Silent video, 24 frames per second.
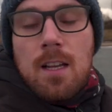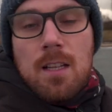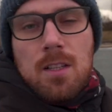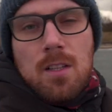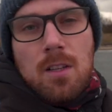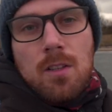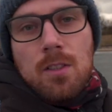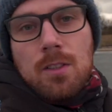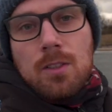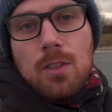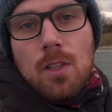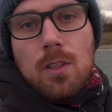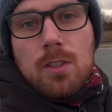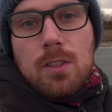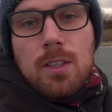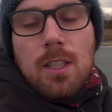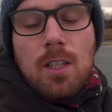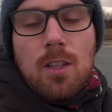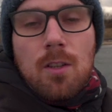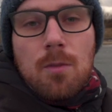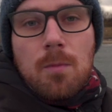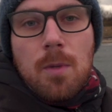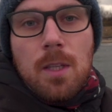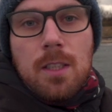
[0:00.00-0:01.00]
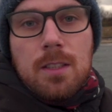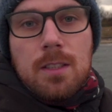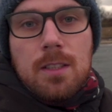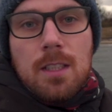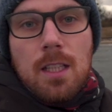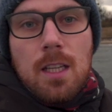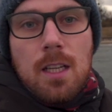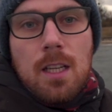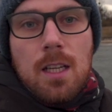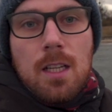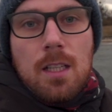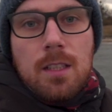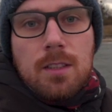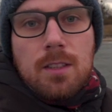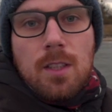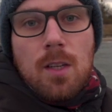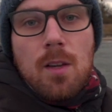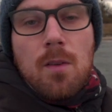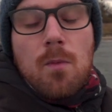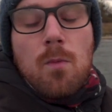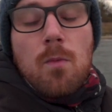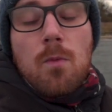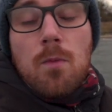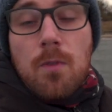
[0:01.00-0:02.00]
No i co, z tego miejsca
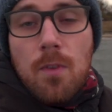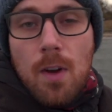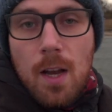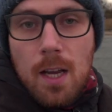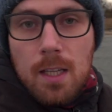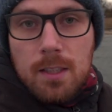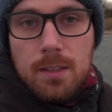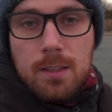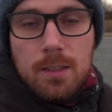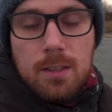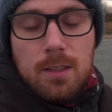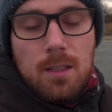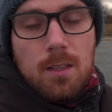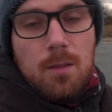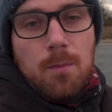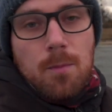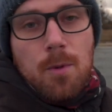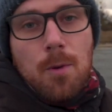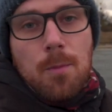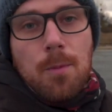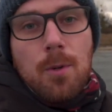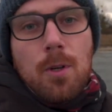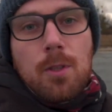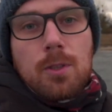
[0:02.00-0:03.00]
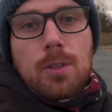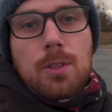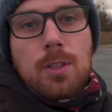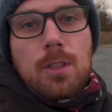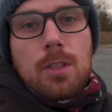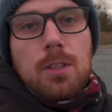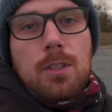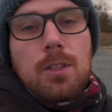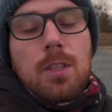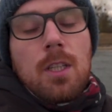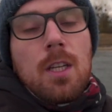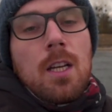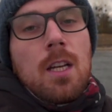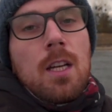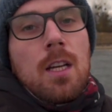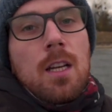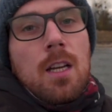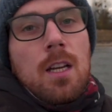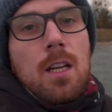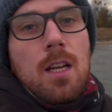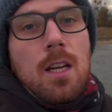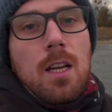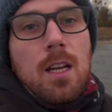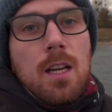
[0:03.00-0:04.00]
chciałem Was poprosić,
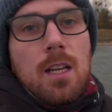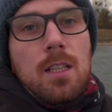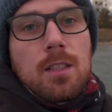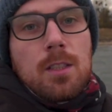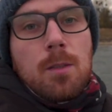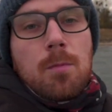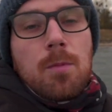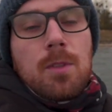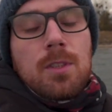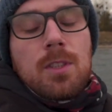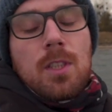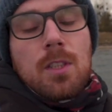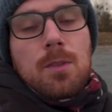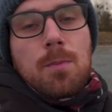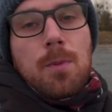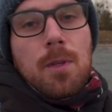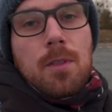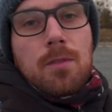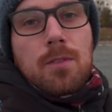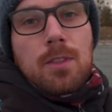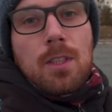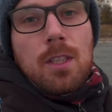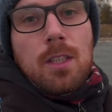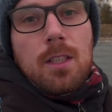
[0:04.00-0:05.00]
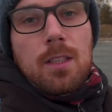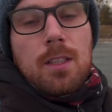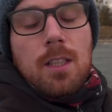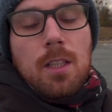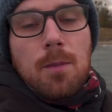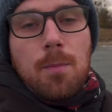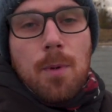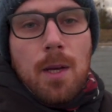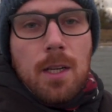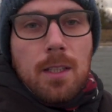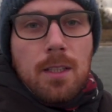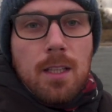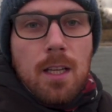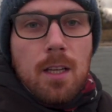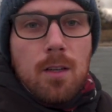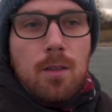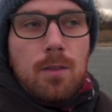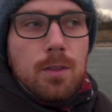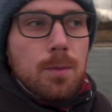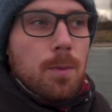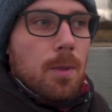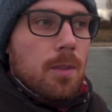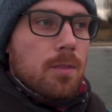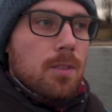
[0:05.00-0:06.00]
e, żebyście sprawdzili tych
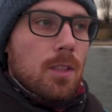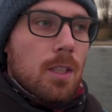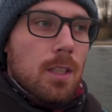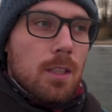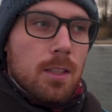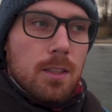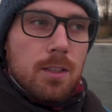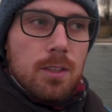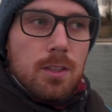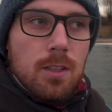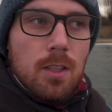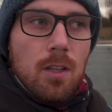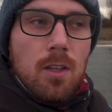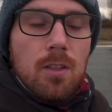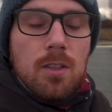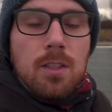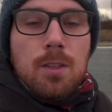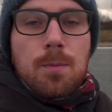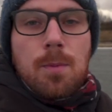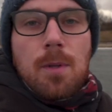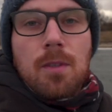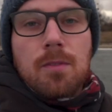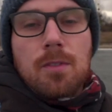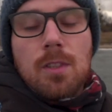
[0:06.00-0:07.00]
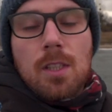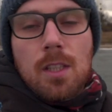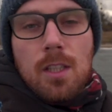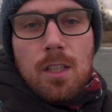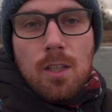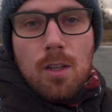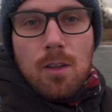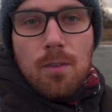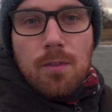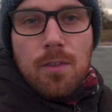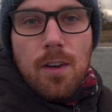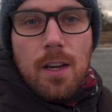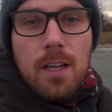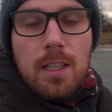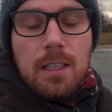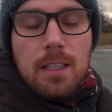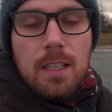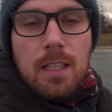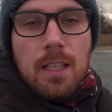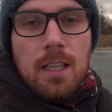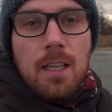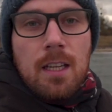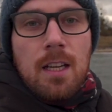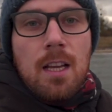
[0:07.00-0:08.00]
partnerów, sprawdzili ich strony, sprawdzili ich
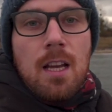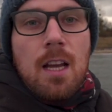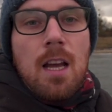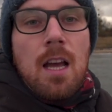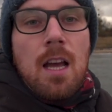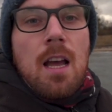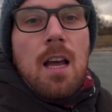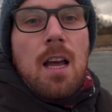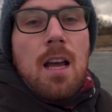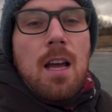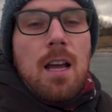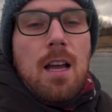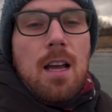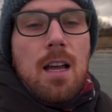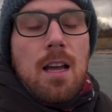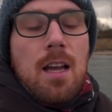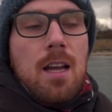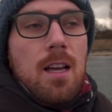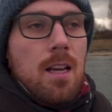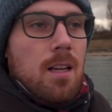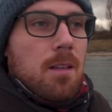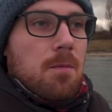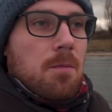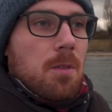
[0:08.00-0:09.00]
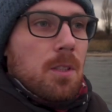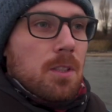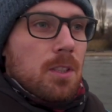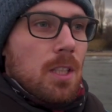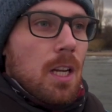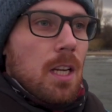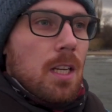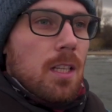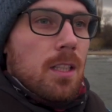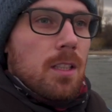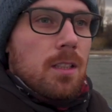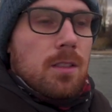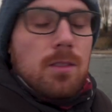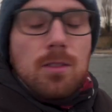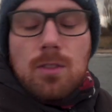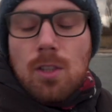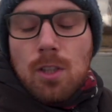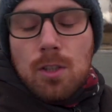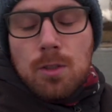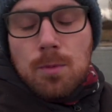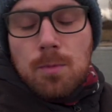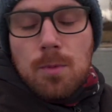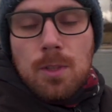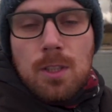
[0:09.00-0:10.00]
oferty. E, jeżeli
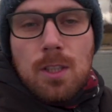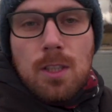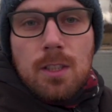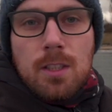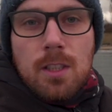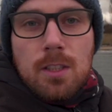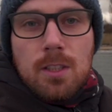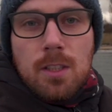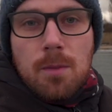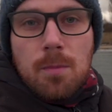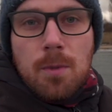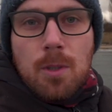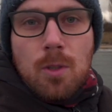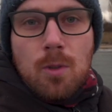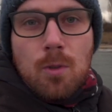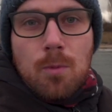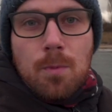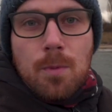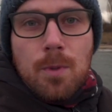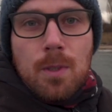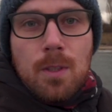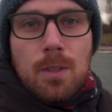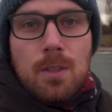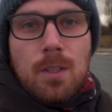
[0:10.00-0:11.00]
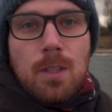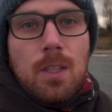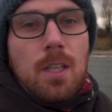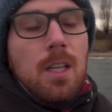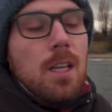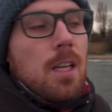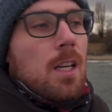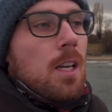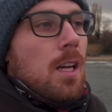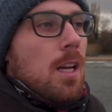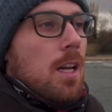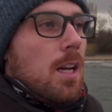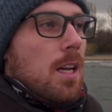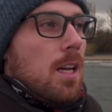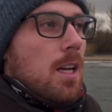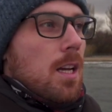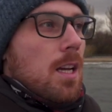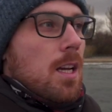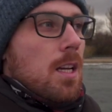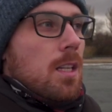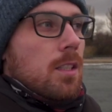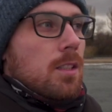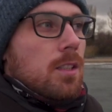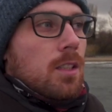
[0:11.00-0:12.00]
coś myślicie, żeby kupić,
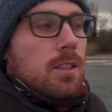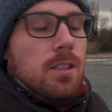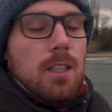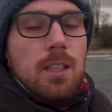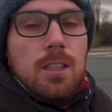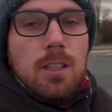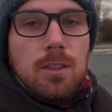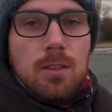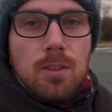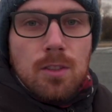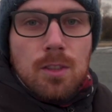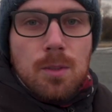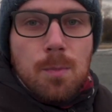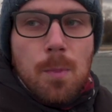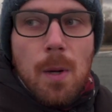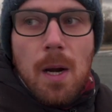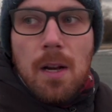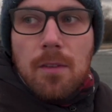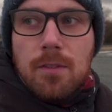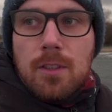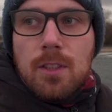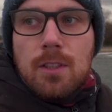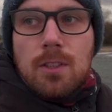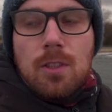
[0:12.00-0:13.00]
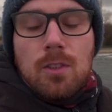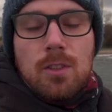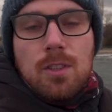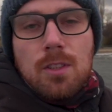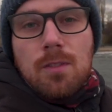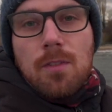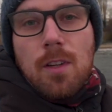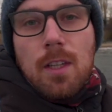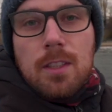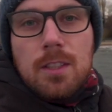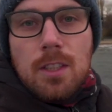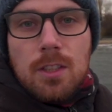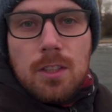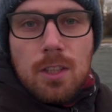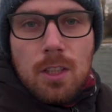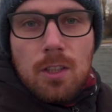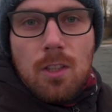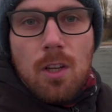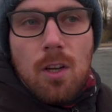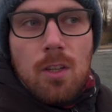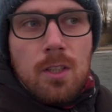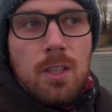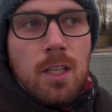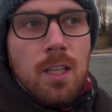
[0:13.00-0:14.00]
e, czy chcecie coś sprawdzić, odzywajcie się
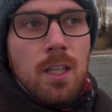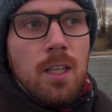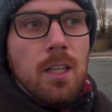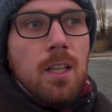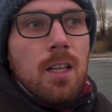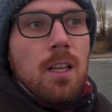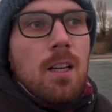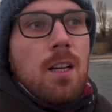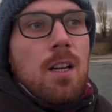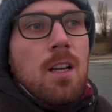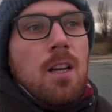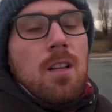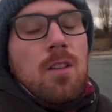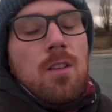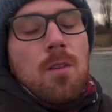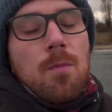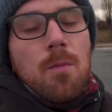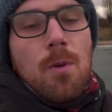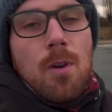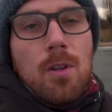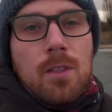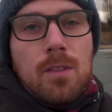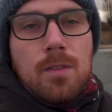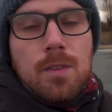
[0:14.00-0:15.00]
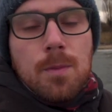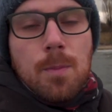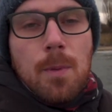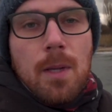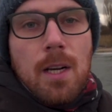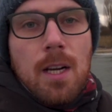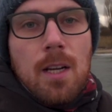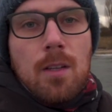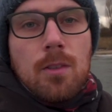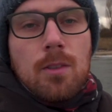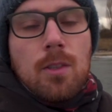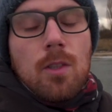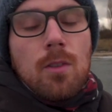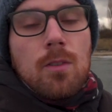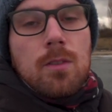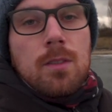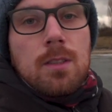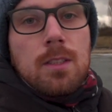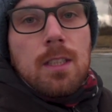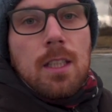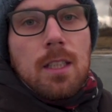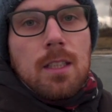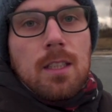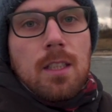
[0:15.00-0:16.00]
do nich no bo oni wspierają tą
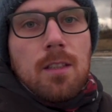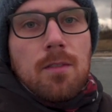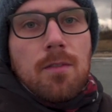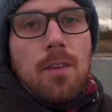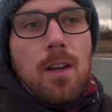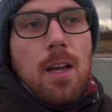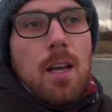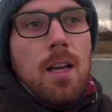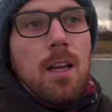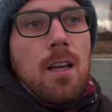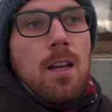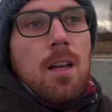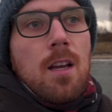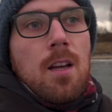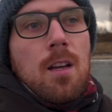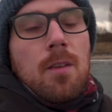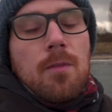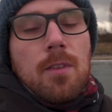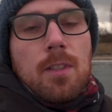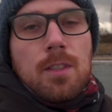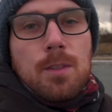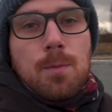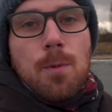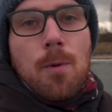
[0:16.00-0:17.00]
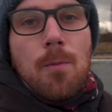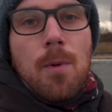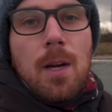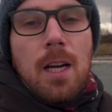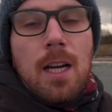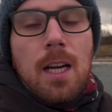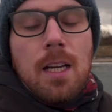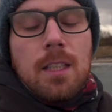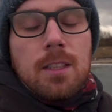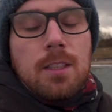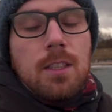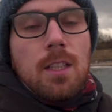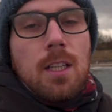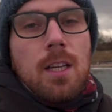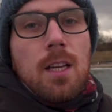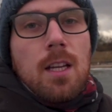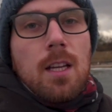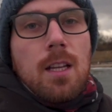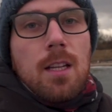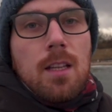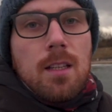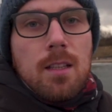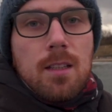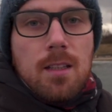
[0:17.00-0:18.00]
inicjatywę, więc
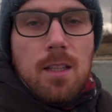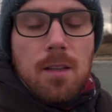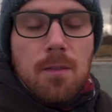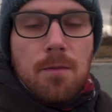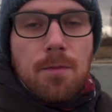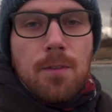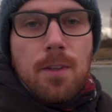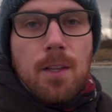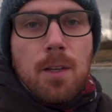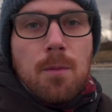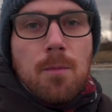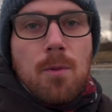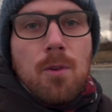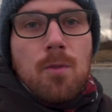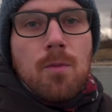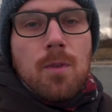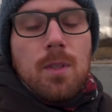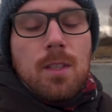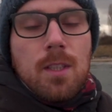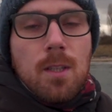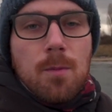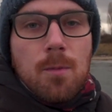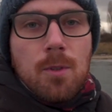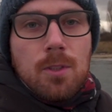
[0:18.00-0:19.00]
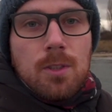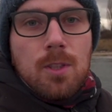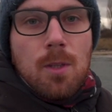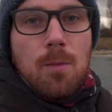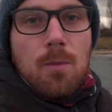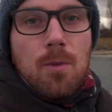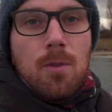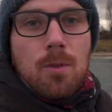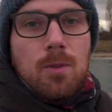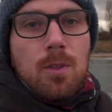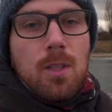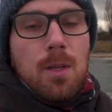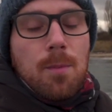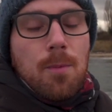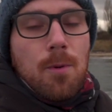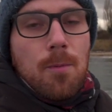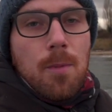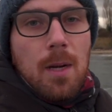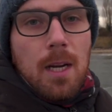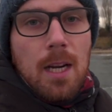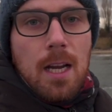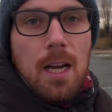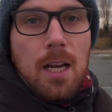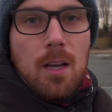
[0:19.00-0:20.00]
pomagajcie tym firmom i tym osobom, które
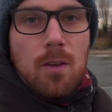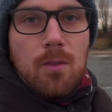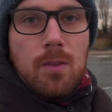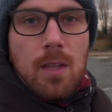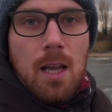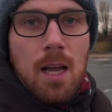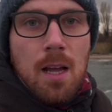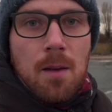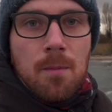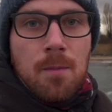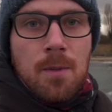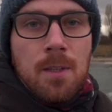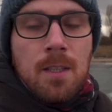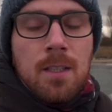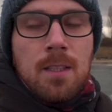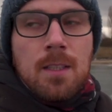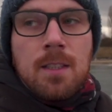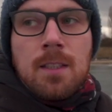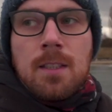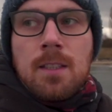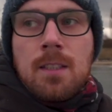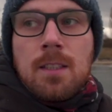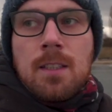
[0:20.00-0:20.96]
pomagają nam.